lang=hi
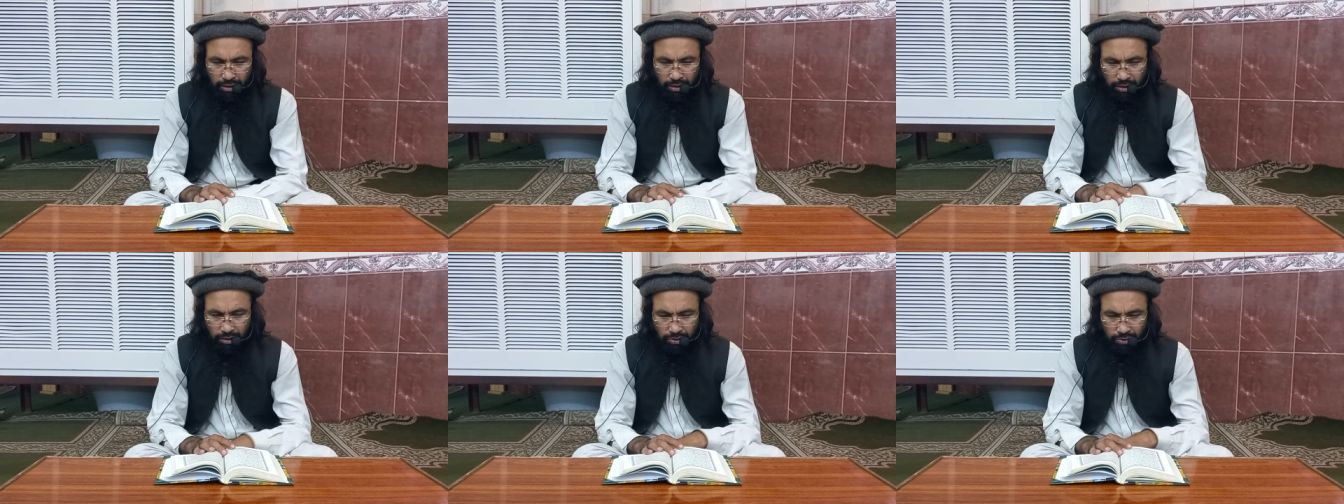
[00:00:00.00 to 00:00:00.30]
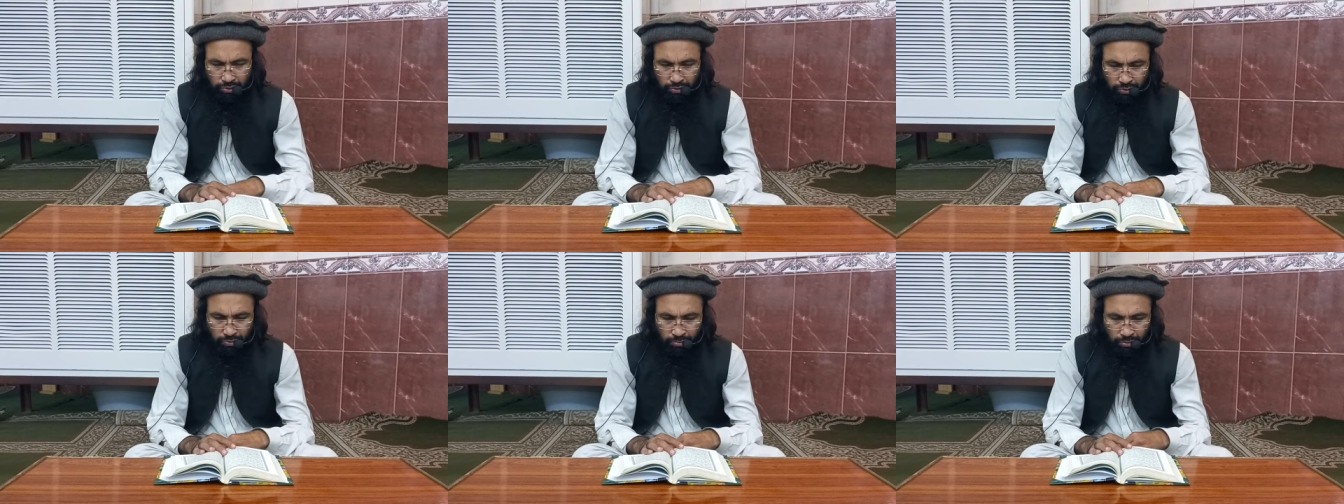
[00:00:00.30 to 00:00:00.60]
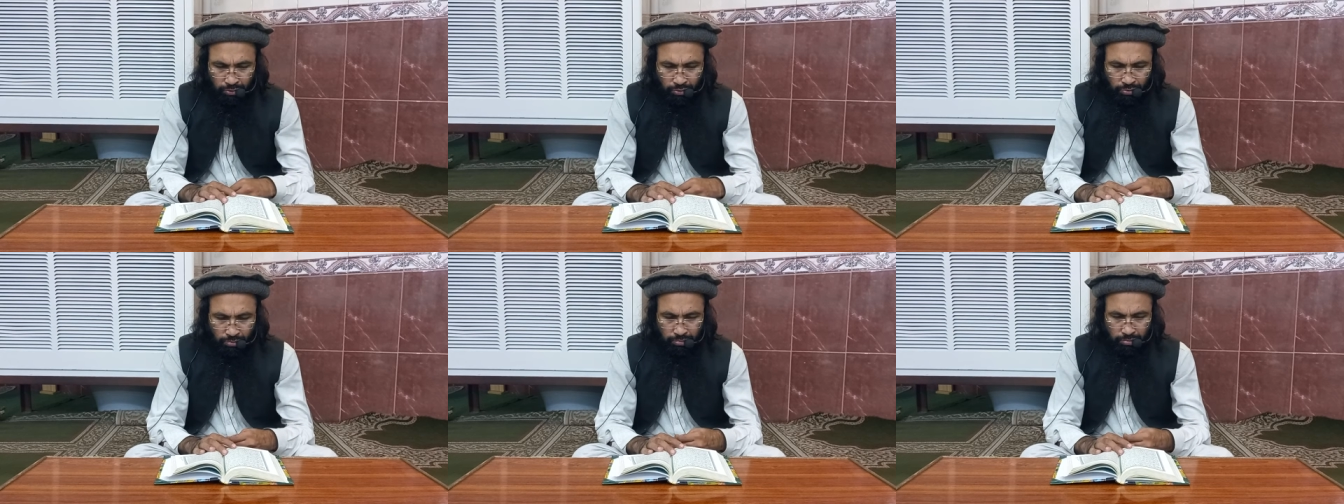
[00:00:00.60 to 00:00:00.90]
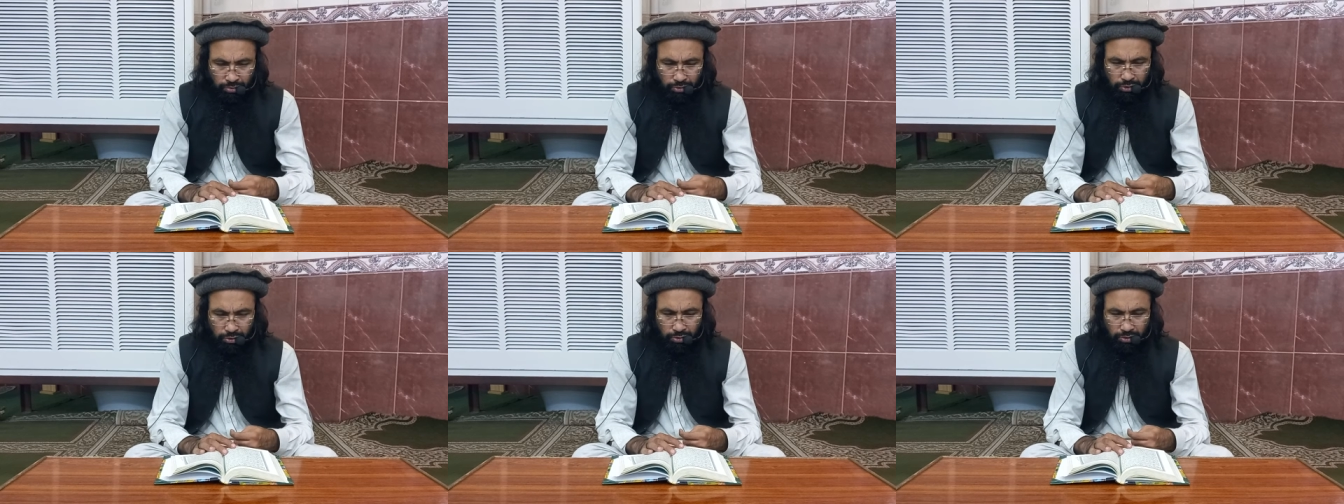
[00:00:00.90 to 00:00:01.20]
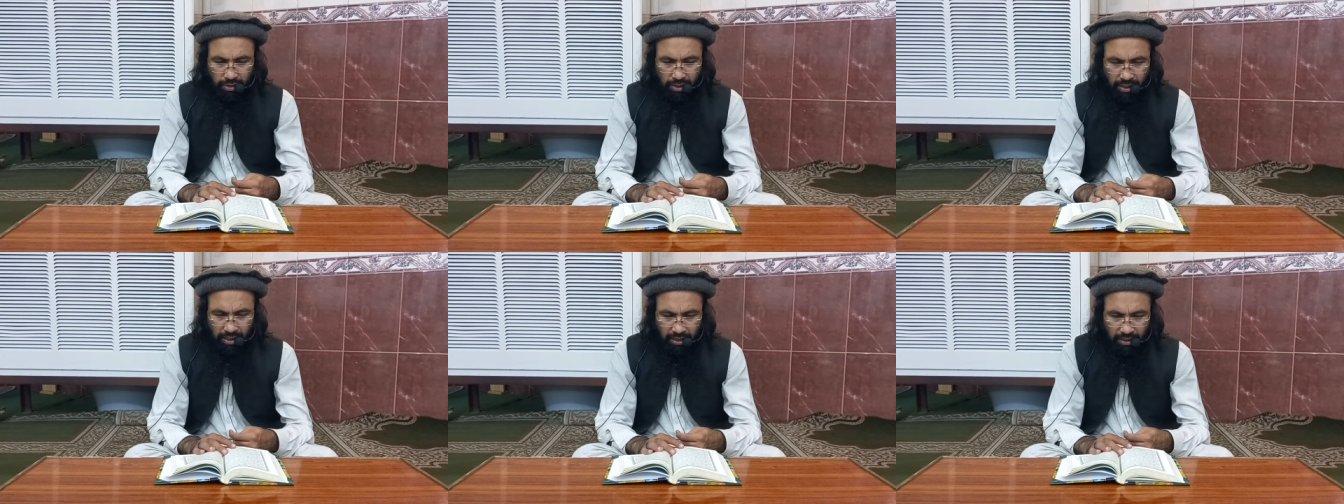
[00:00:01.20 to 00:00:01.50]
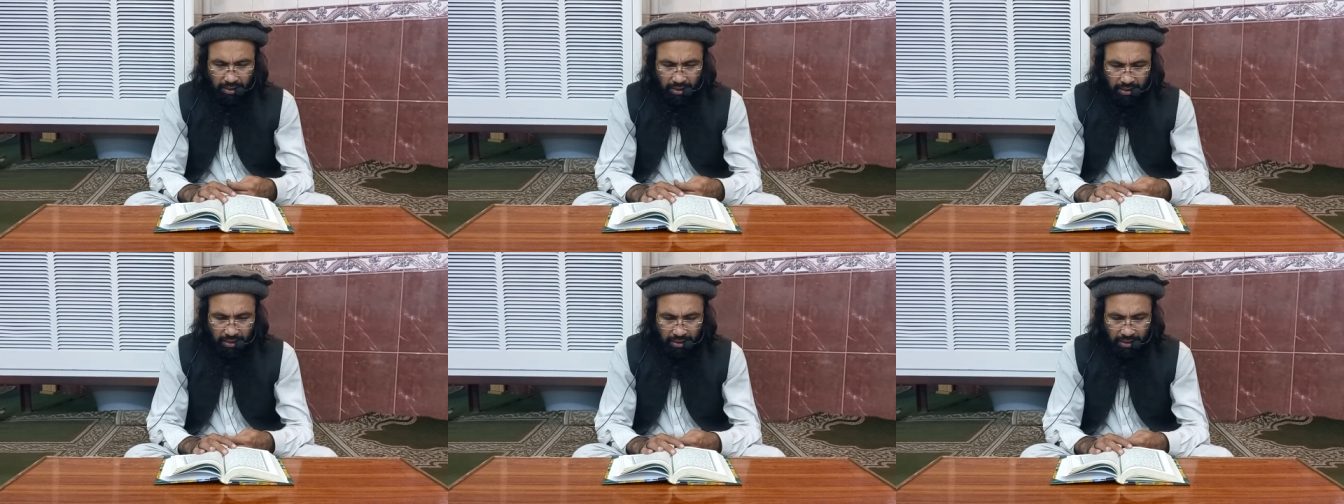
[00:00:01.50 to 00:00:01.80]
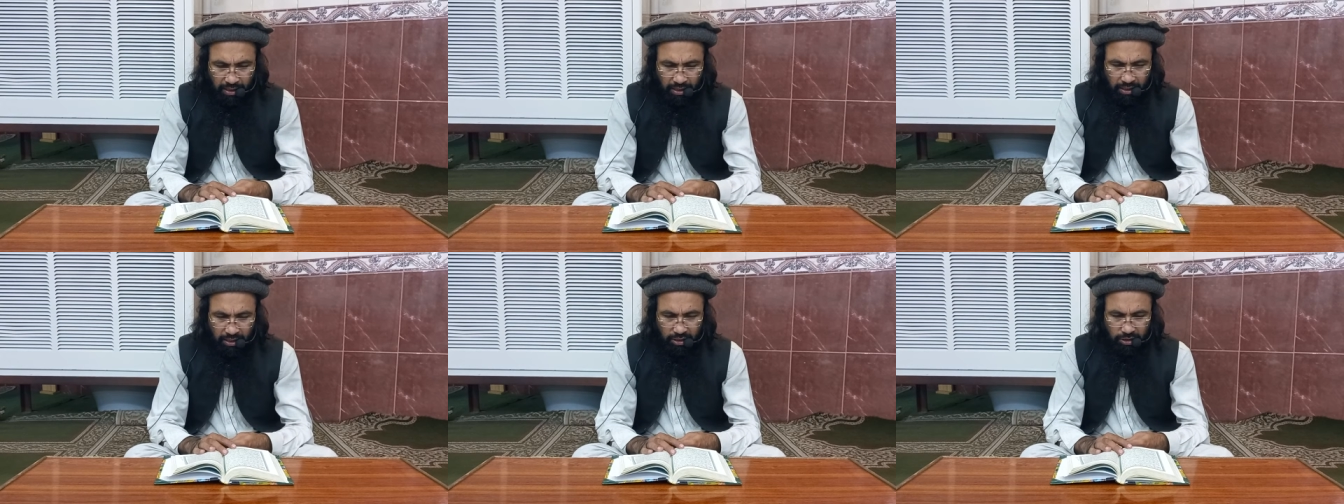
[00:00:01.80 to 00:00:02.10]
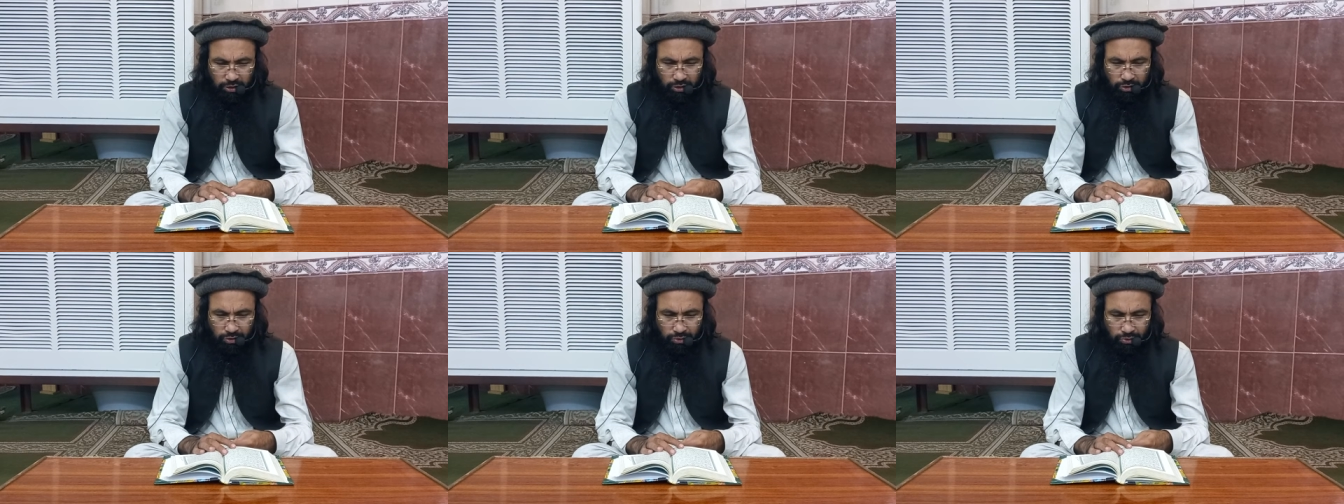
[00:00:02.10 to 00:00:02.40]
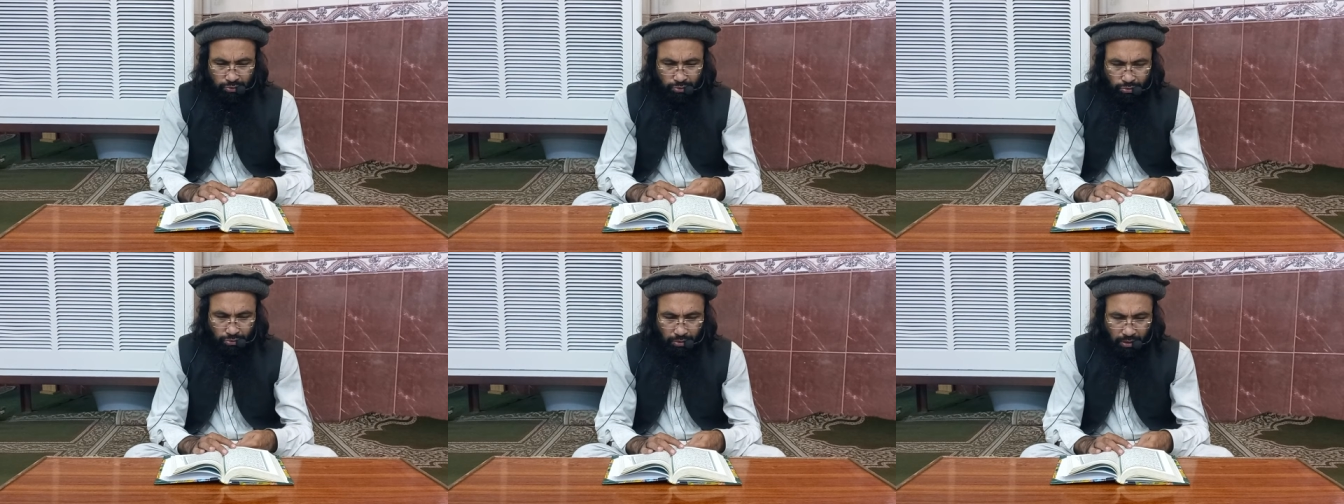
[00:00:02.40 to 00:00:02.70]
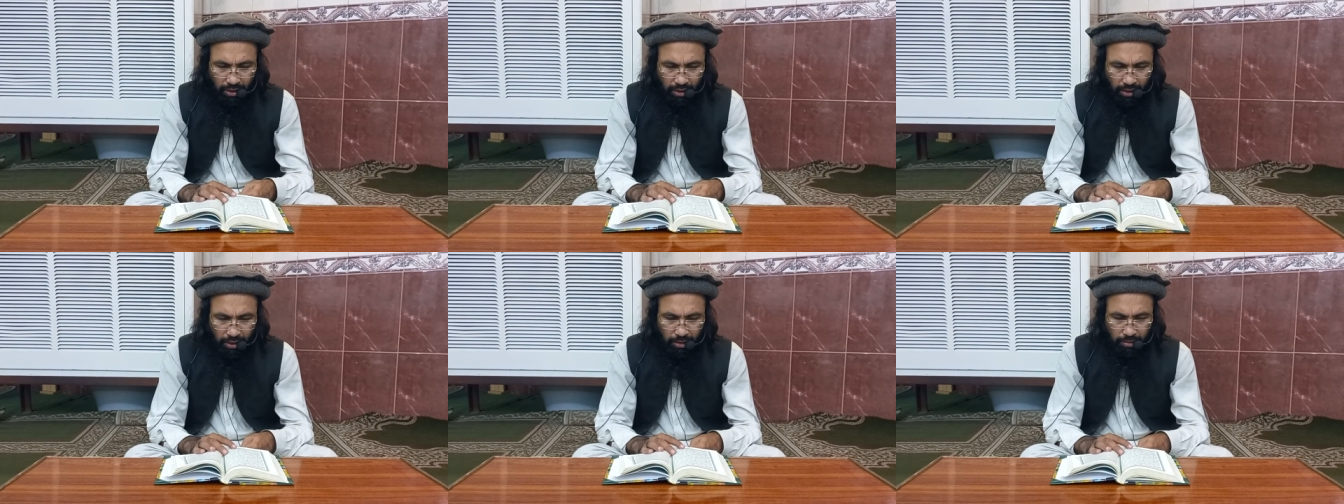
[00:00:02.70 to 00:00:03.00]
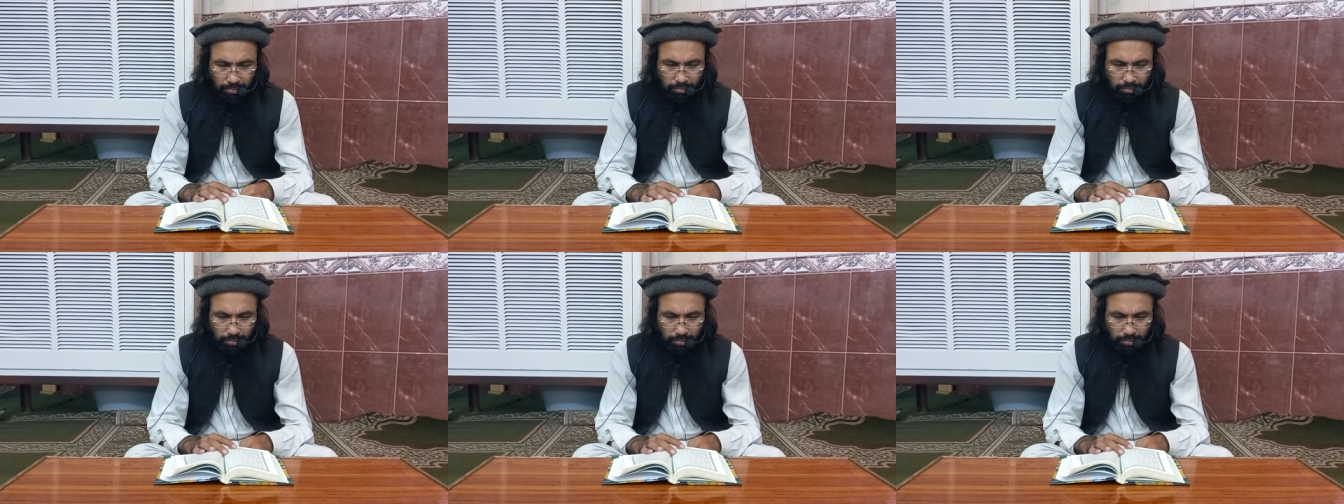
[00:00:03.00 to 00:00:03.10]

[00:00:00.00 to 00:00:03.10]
यसूम जो देगा इन्हें सू आ